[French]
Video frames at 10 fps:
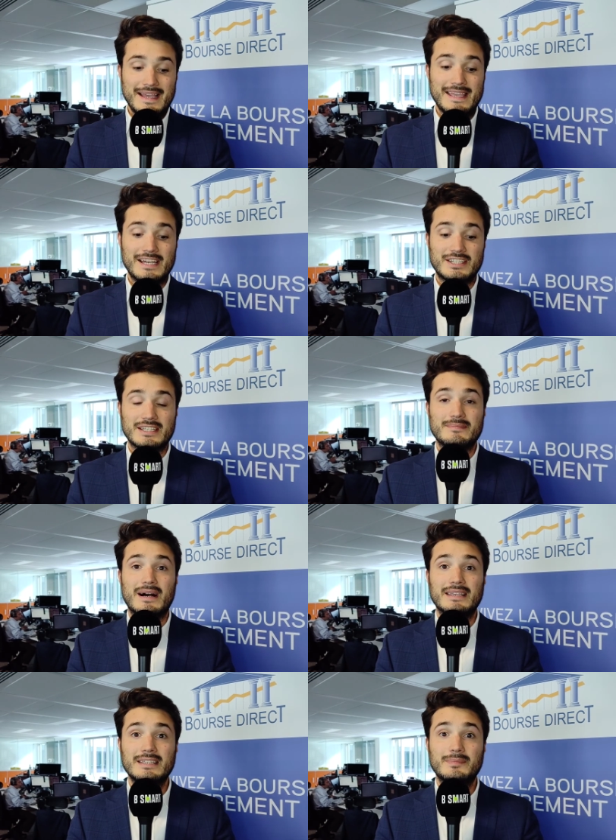IHS
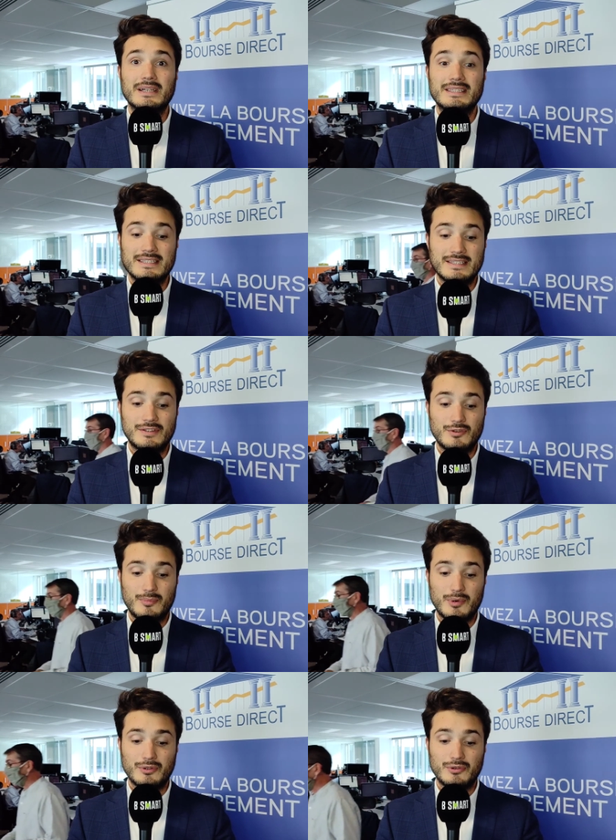Market précise
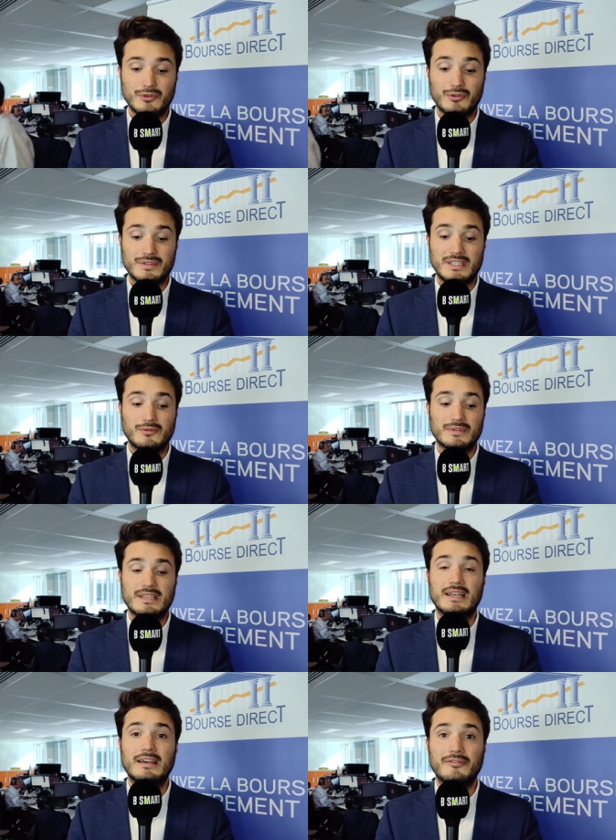cependant qu'en ce qui
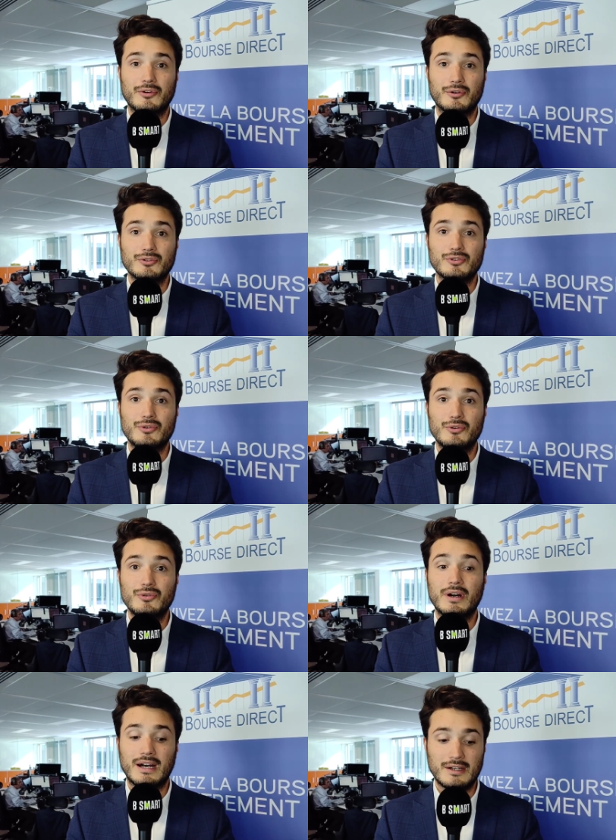concerne la France, que
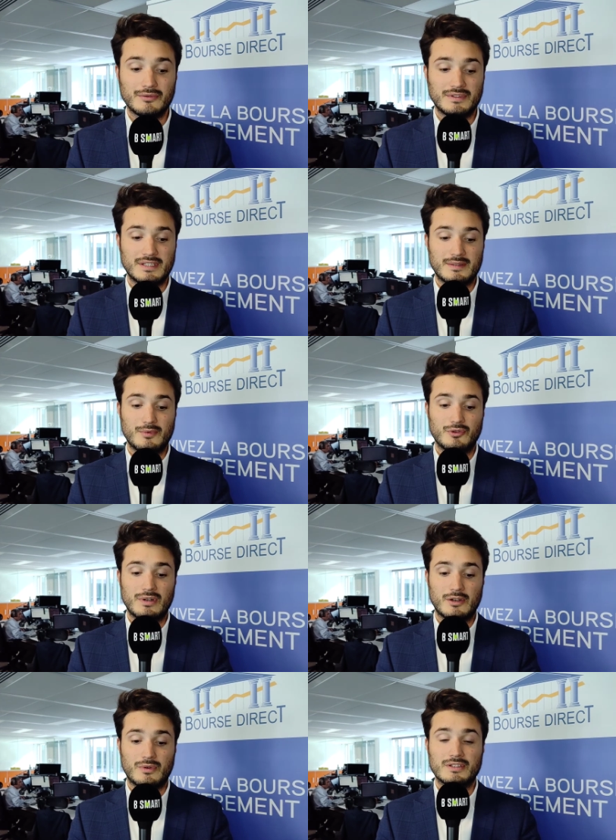le ralentissement de
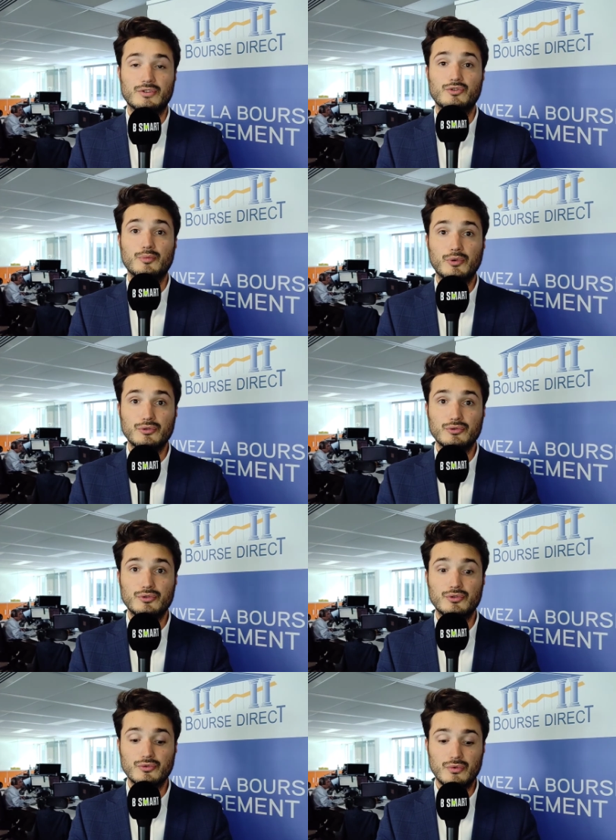la croissance de
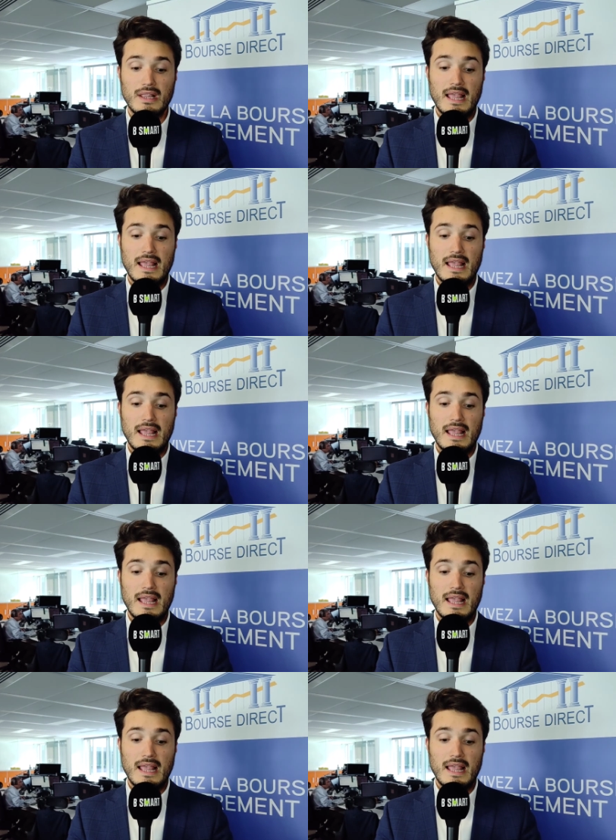production